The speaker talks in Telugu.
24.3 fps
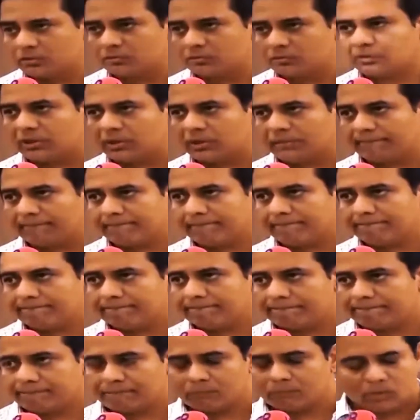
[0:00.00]
ఇస్తూ పోతుంటే
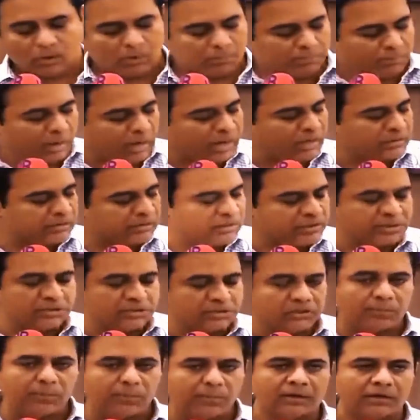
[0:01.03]
భారతీయ
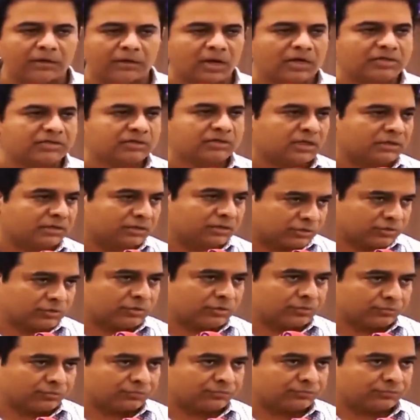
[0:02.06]
జనతా పార్టీ రాష్ట్ర
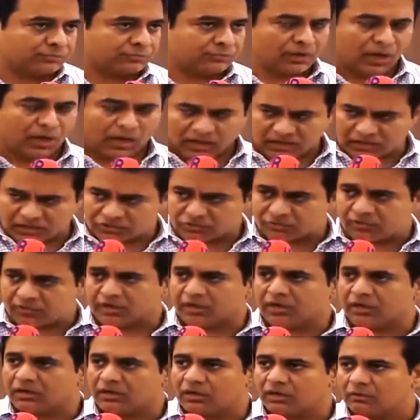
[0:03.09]
అధ్యక్షుడు ఆయన
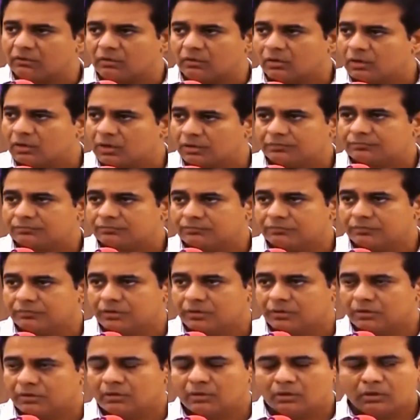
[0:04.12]
స్వయంగా అన్నాడు ఎవరో కాదు
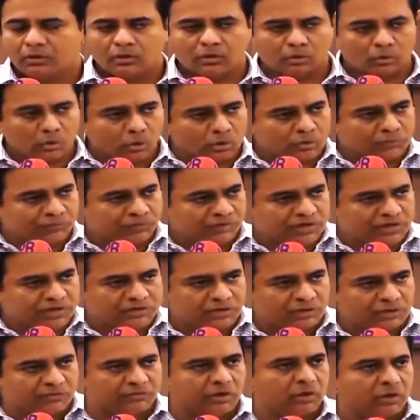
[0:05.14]

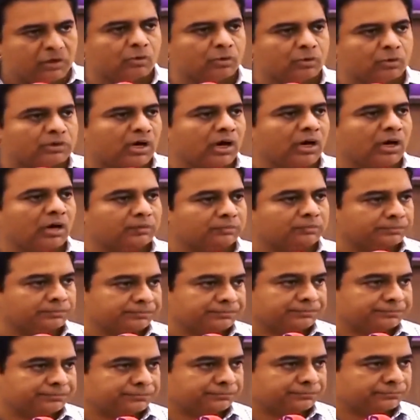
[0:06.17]
నోటిఫికేషన్లు ఇవ్వడం కుట్రా
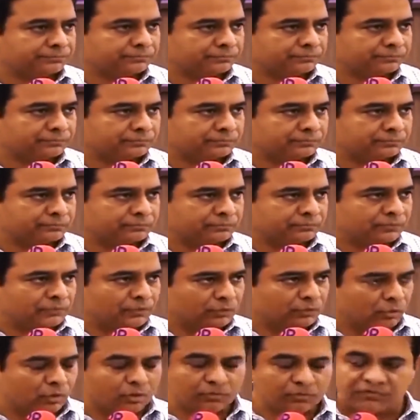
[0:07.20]

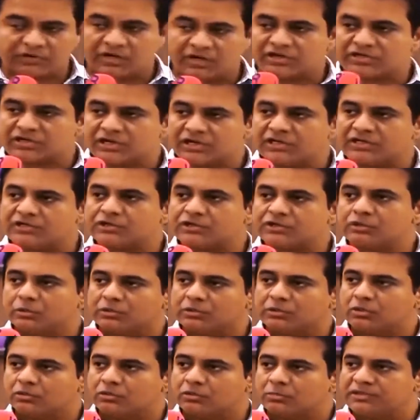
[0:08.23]
నోటిఫికేషన్లు ఇచ్చి
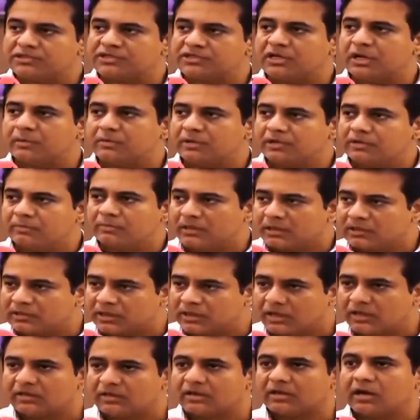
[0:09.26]
యువతను బిజీగా పెట్టి మా
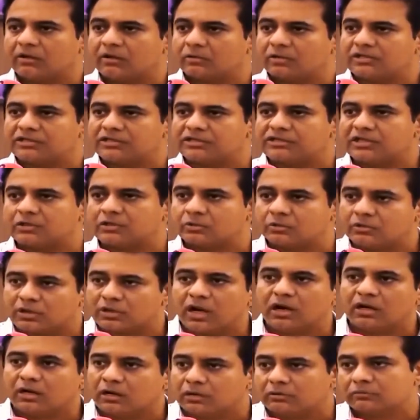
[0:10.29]
దగ్గరికి రాకుండా చేసే
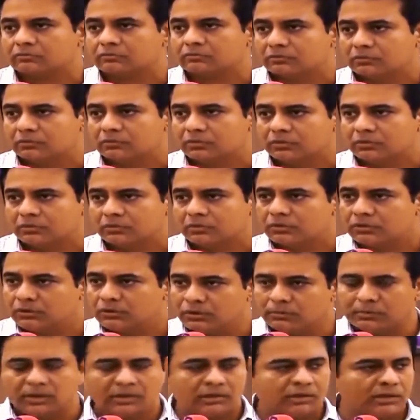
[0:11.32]
కుట్రా అన్నాడు
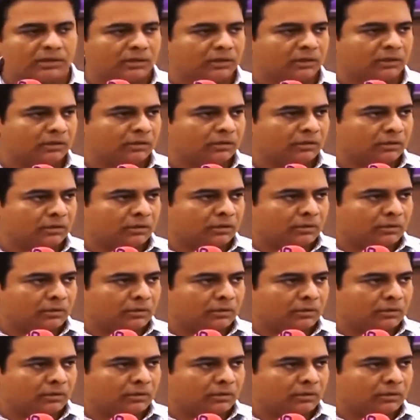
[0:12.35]
దీన్ని బట్టి